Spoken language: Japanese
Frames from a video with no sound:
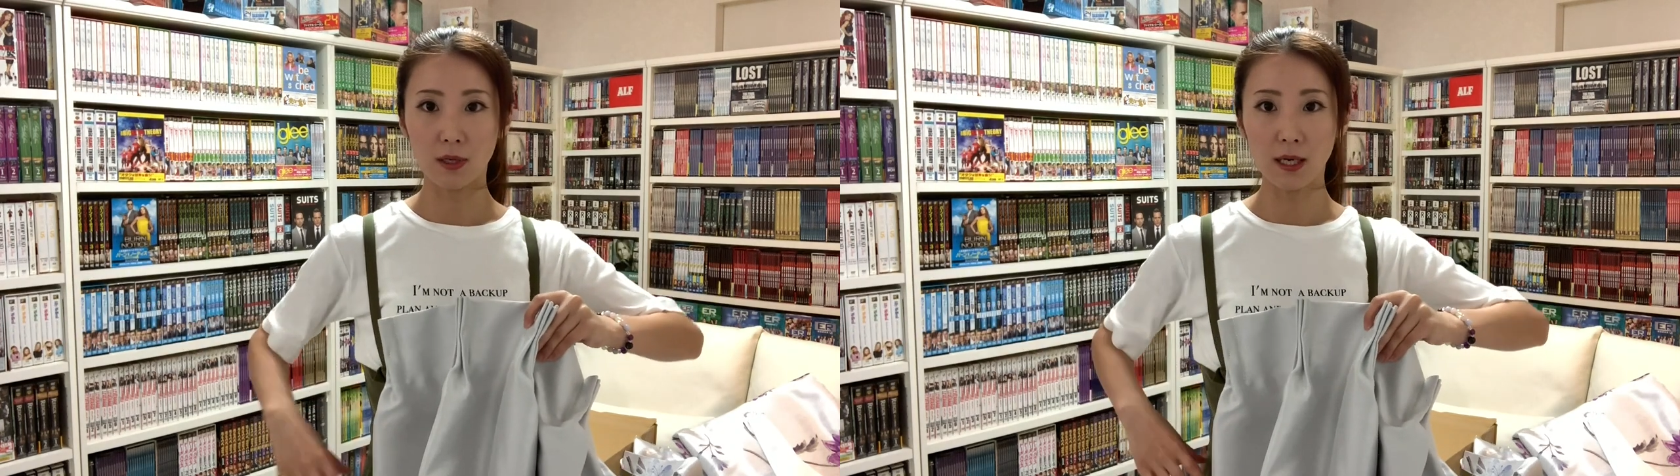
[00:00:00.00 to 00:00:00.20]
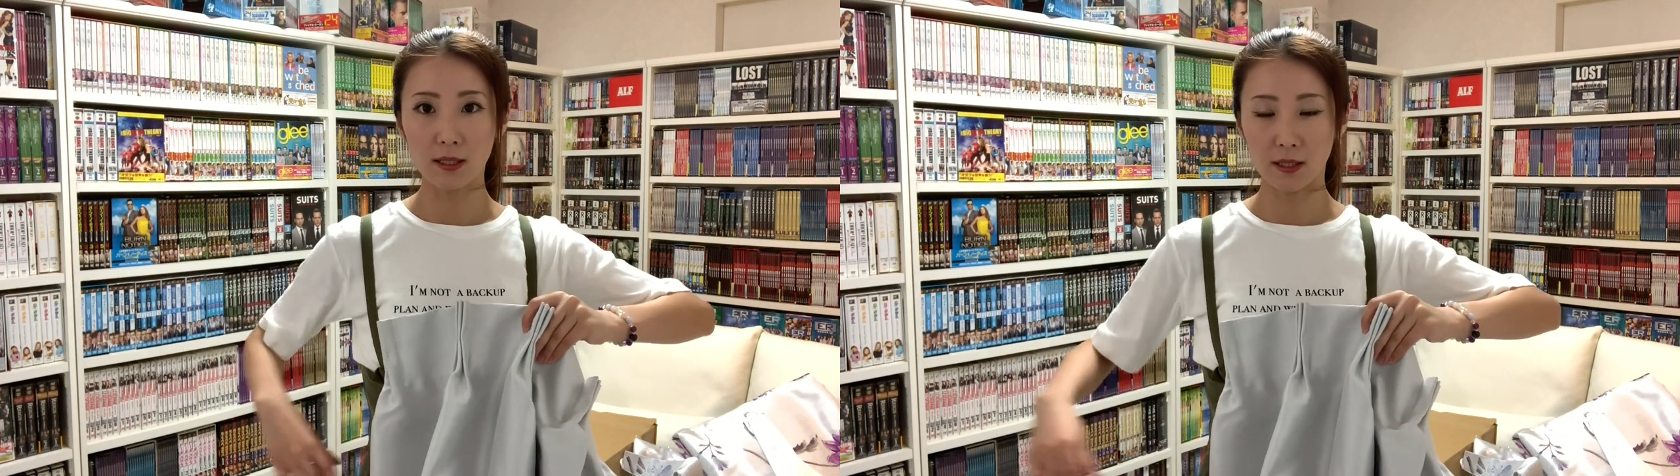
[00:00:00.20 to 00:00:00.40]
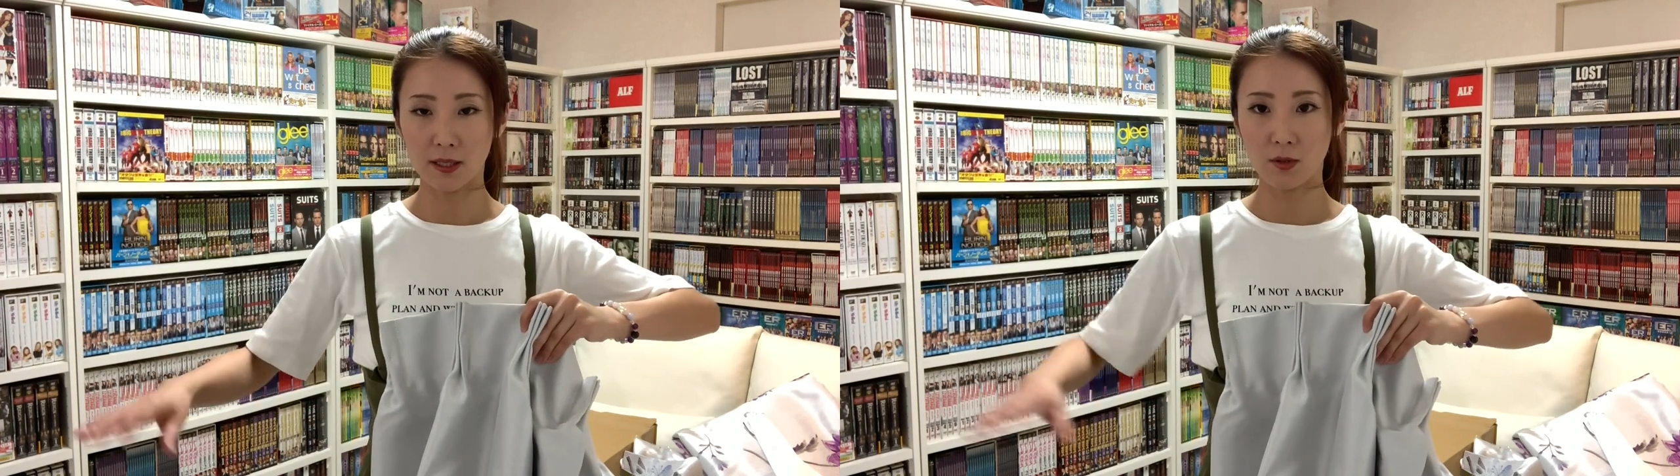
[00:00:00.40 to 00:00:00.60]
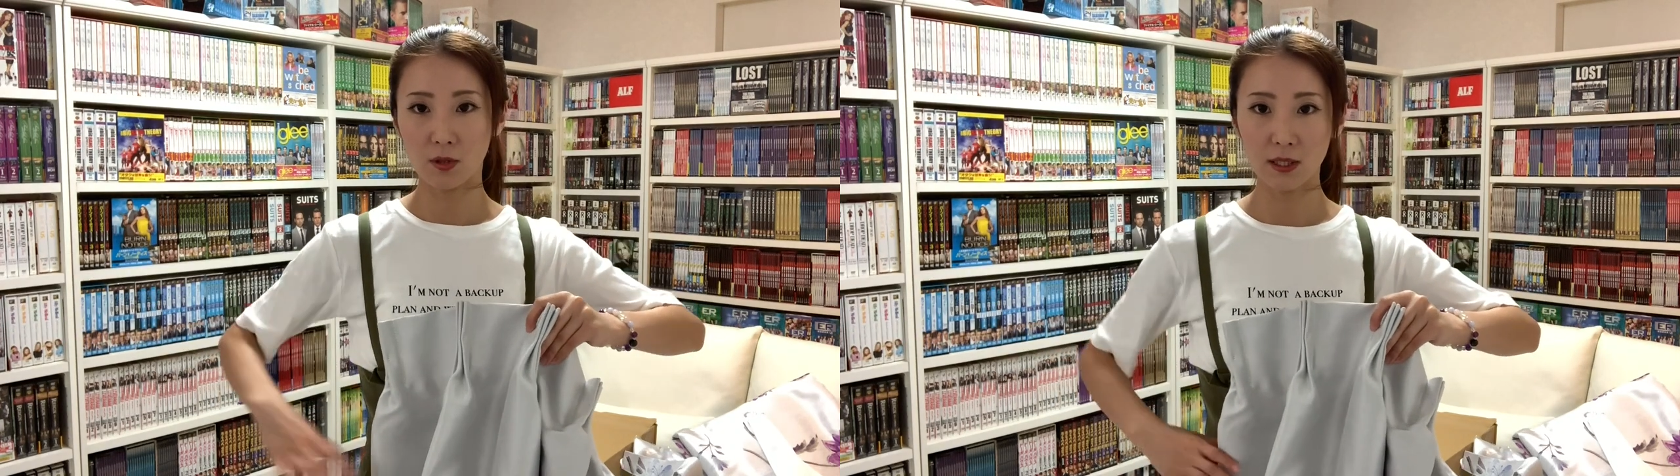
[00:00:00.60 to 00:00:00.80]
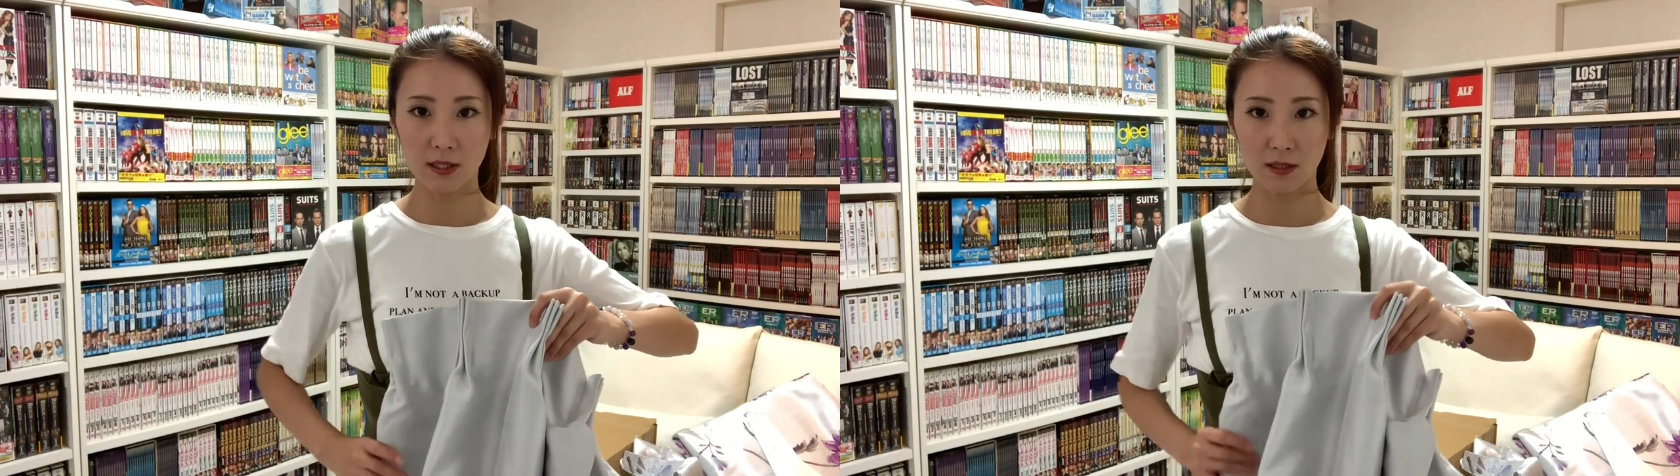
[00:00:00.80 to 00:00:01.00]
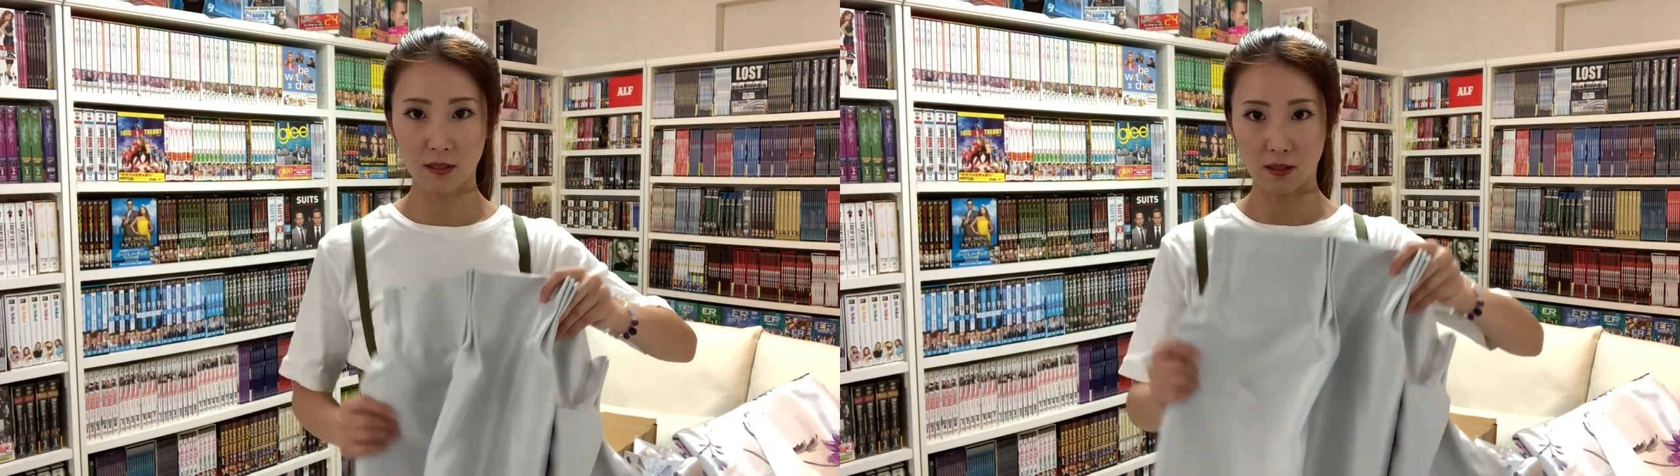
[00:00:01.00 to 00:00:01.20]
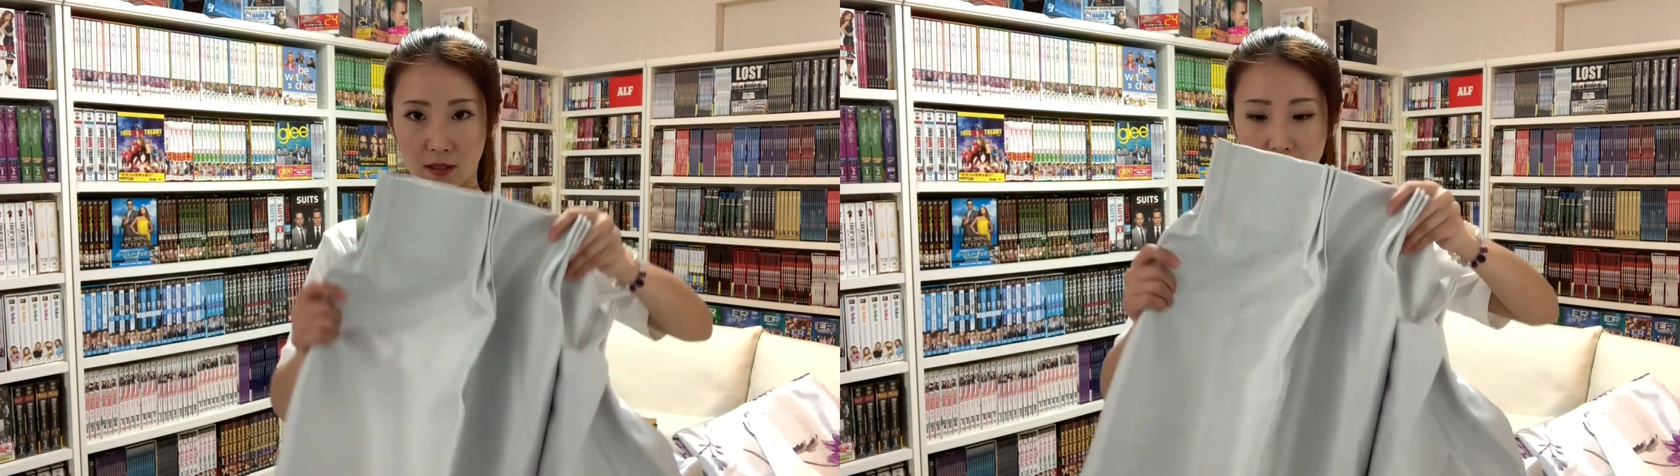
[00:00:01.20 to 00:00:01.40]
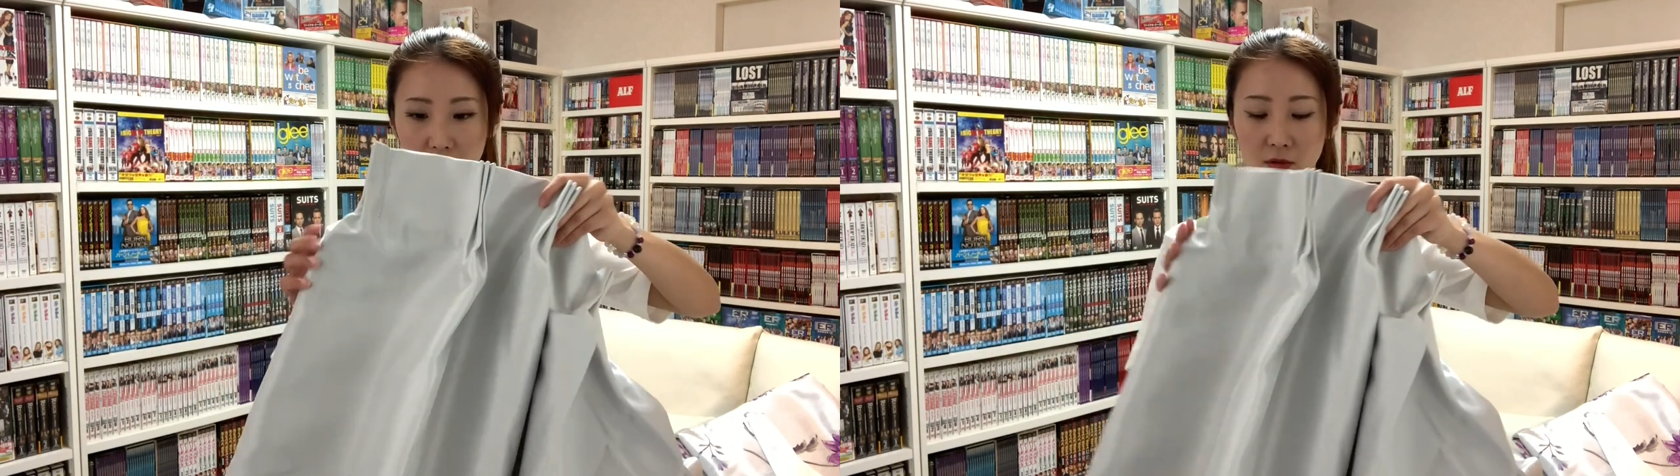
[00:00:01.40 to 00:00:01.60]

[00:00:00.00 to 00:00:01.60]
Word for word: うカーテンが広がっちゃったから